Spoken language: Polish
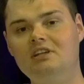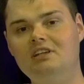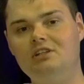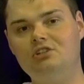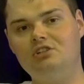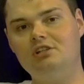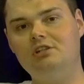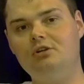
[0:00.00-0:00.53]

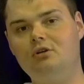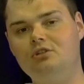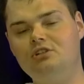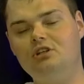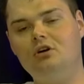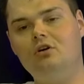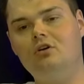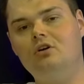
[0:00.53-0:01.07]
jeżeli
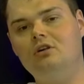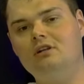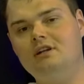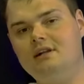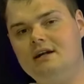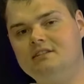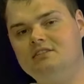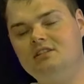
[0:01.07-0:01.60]
chodzi o
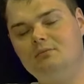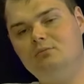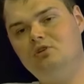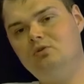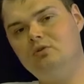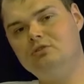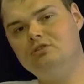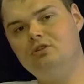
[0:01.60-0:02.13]
relacje
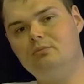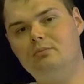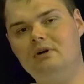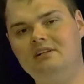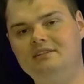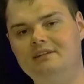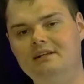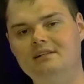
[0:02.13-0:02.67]

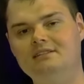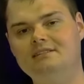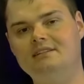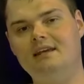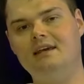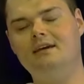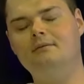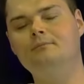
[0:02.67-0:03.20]

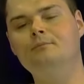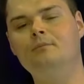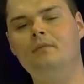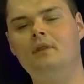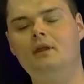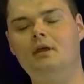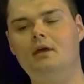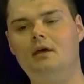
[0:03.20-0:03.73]
miłosno-partnerskie,
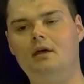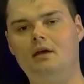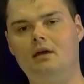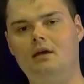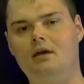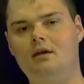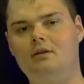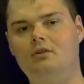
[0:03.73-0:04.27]

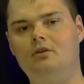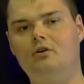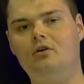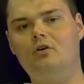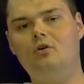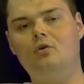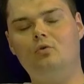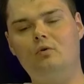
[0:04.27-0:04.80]
e,
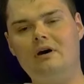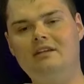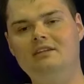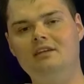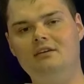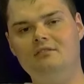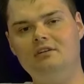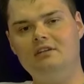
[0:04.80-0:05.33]
to
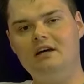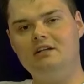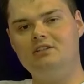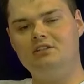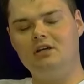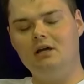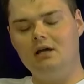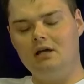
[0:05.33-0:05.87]
ładnie
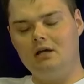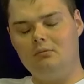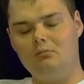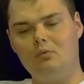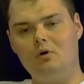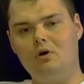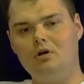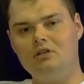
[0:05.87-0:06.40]
widać,
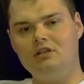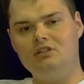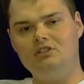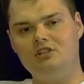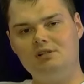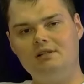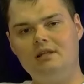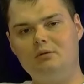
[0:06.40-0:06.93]
bo
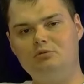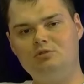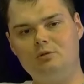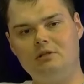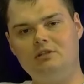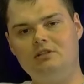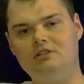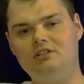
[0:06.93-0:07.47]
jeżeli na
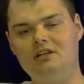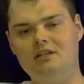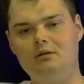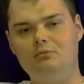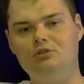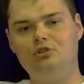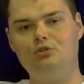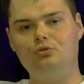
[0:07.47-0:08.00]
przykład
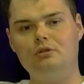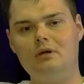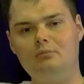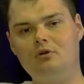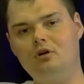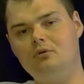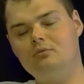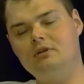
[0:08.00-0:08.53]
7 z
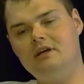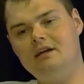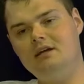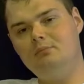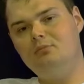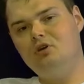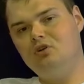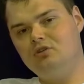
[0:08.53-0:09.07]
siódemką
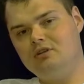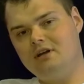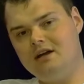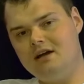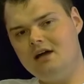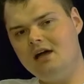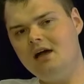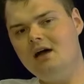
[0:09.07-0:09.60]
daje
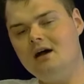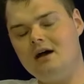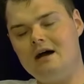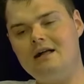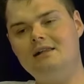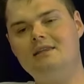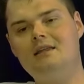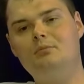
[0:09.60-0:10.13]
piątkę,
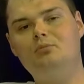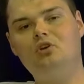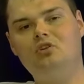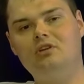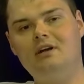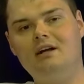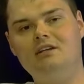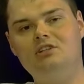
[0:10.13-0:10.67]
ale ta
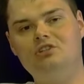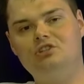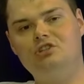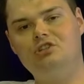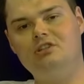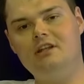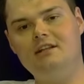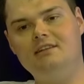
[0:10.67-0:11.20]
piątka jest
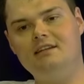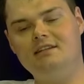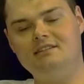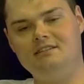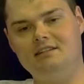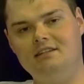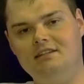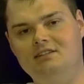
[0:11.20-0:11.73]

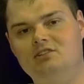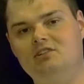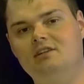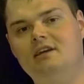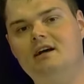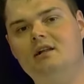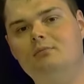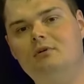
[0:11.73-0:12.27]
czternastki, czyli
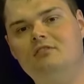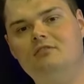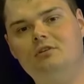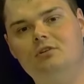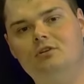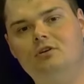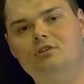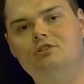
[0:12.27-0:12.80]
karma
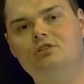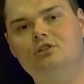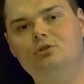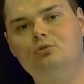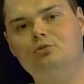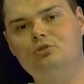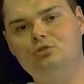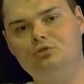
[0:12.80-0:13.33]
wolności,
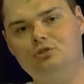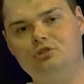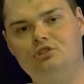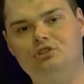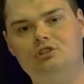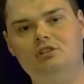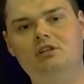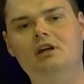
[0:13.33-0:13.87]
uczuć,
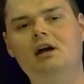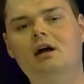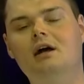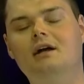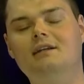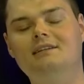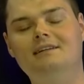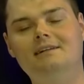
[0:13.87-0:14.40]
czyli
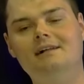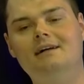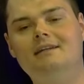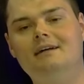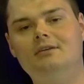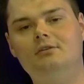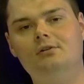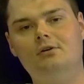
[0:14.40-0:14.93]
nie
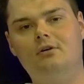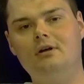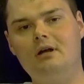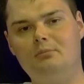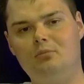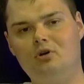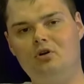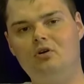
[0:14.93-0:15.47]
lada
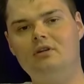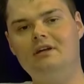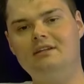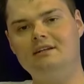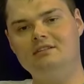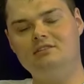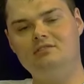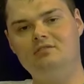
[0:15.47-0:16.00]
drogę pokona
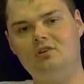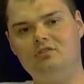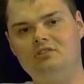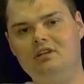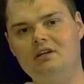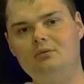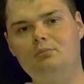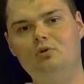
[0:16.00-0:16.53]
ten
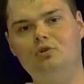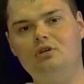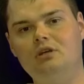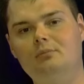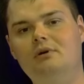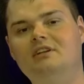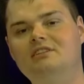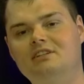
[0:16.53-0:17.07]
związek,
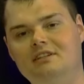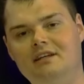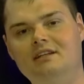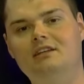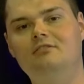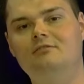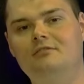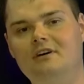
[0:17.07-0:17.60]
póki będzie
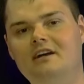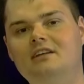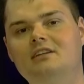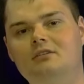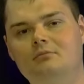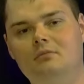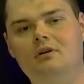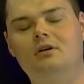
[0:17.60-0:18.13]
takim
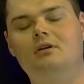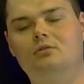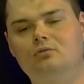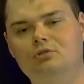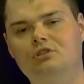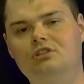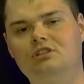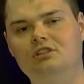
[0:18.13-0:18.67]
fajnym,
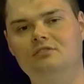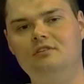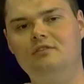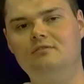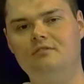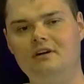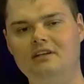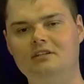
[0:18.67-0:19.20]

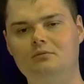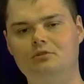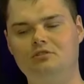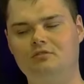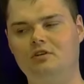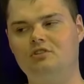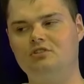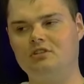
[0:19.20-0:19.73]
uczciwym, fajnym
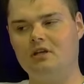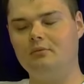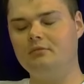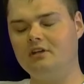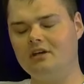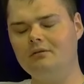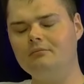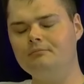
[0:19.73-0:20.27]
związkiem,
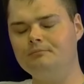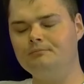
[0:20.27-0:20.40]
nie?